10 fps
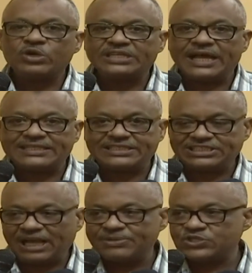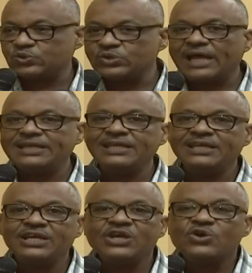موجهات الشعب
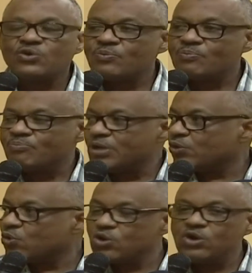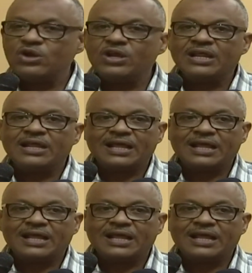السوداني بكل